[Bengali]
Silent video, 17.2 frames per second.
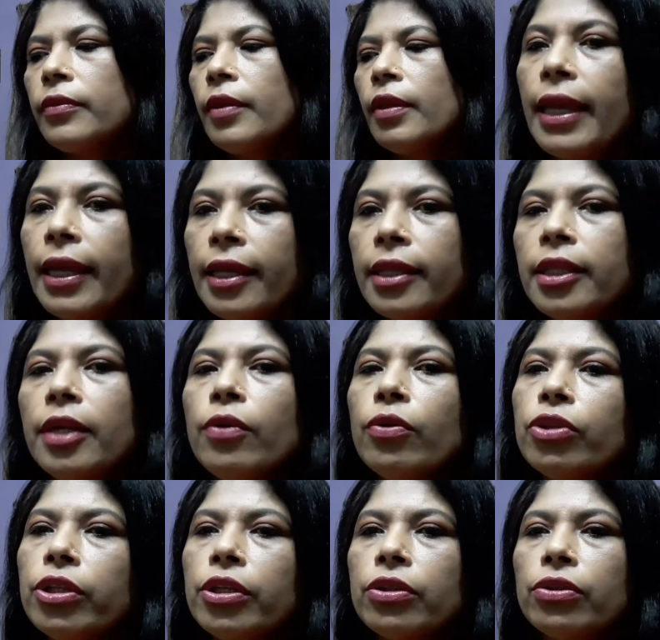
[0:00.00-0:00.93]
এক্ষেত্রে
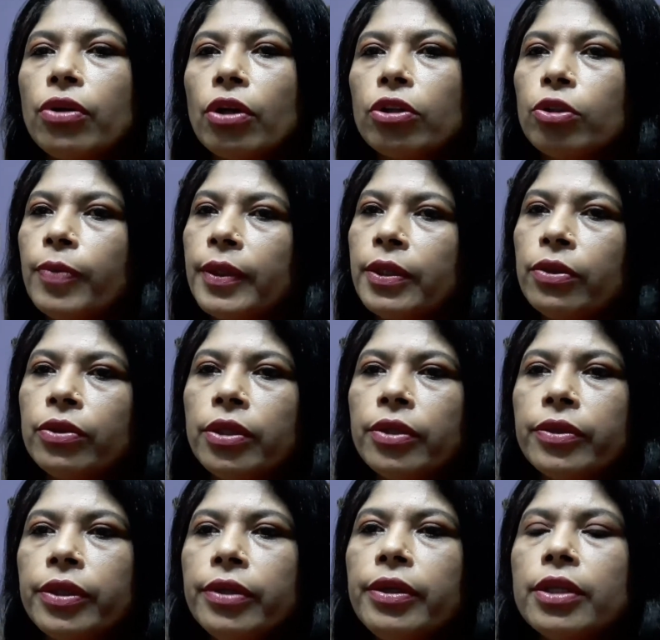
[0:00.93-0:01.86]
অতিরিক্ত রক্তপাত হতে
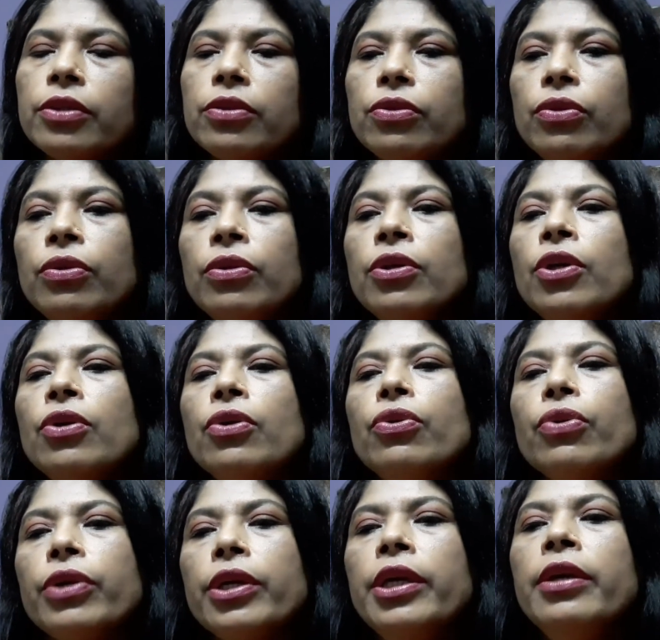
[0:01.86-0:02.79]
হতে কিন্তু
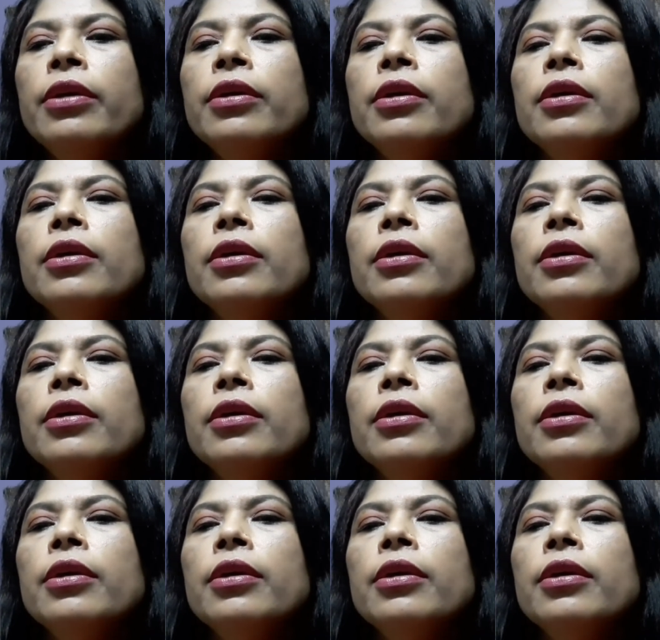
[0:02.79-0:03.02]
রোগী